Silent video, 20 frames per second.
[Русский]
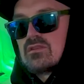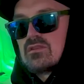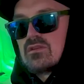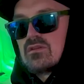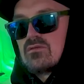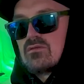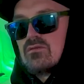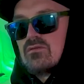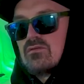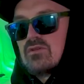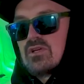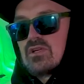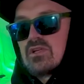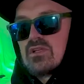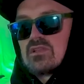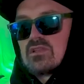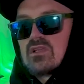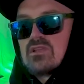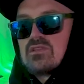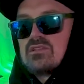такого
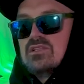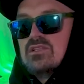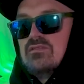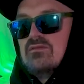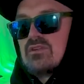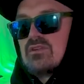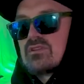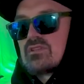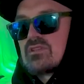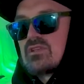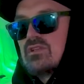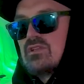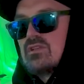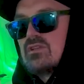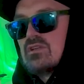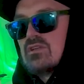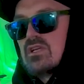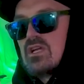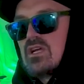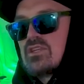городка Сиверский,
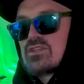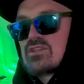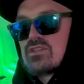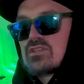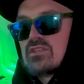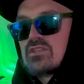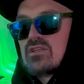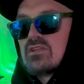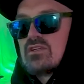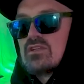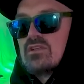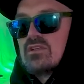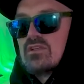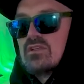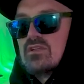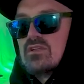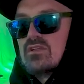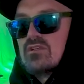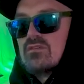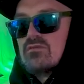Гатчина –
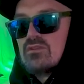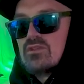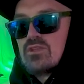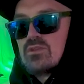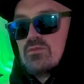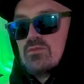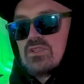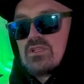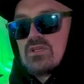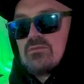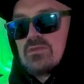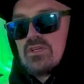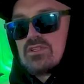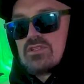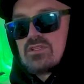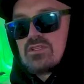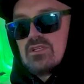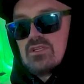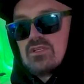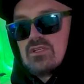вот, и мы там
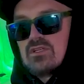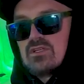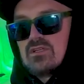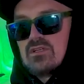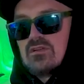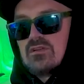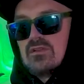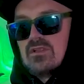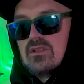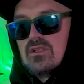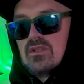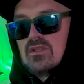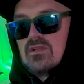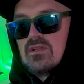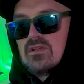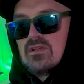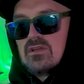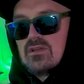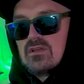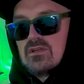начали
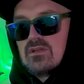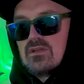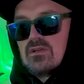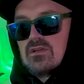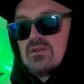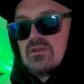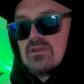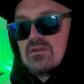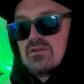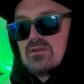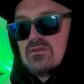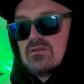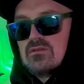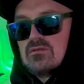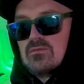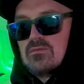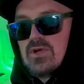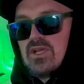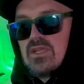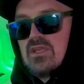э,
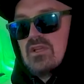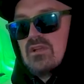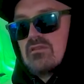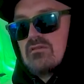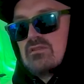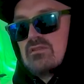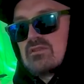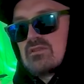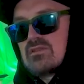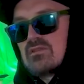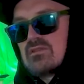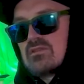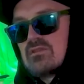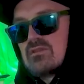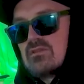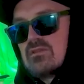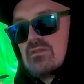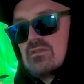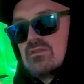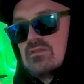поигрывать,
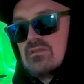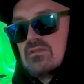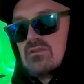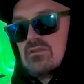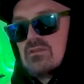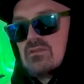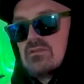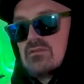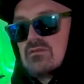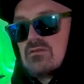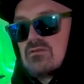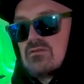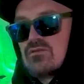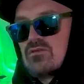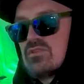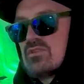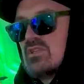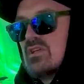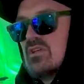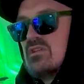то
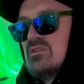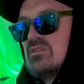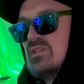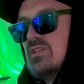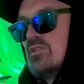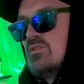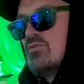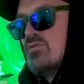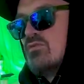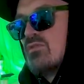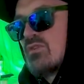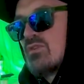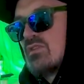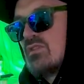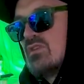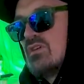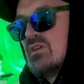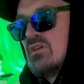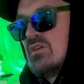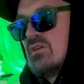есть на День
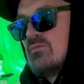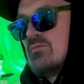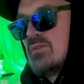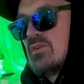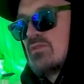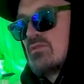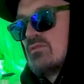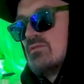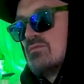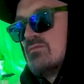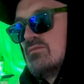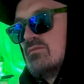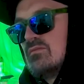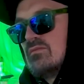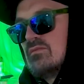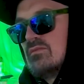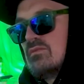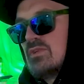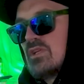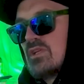города,
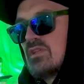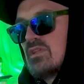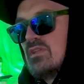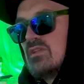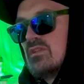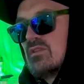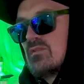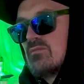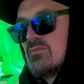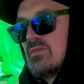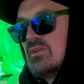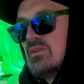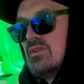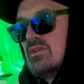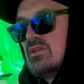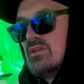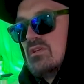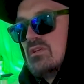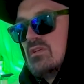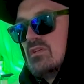потом какие-то
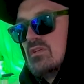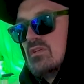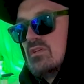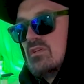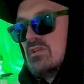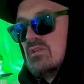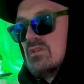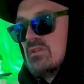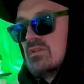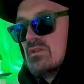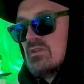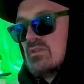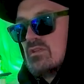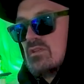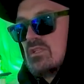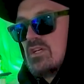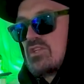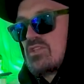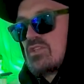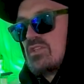были э,
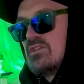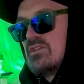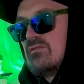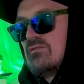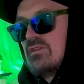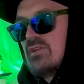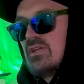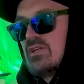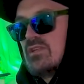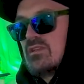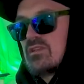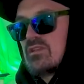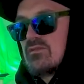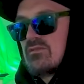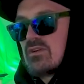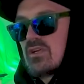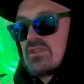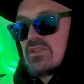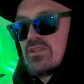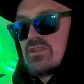дачные варианты
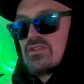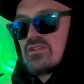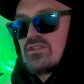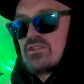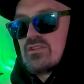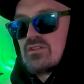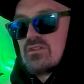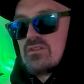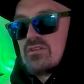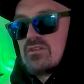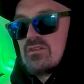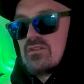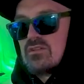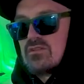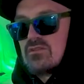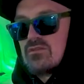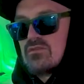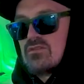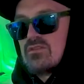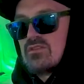в коттеджах,
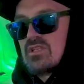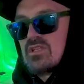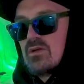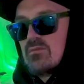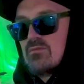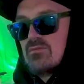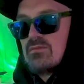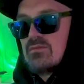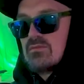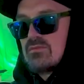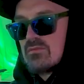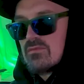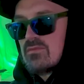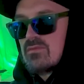то есть там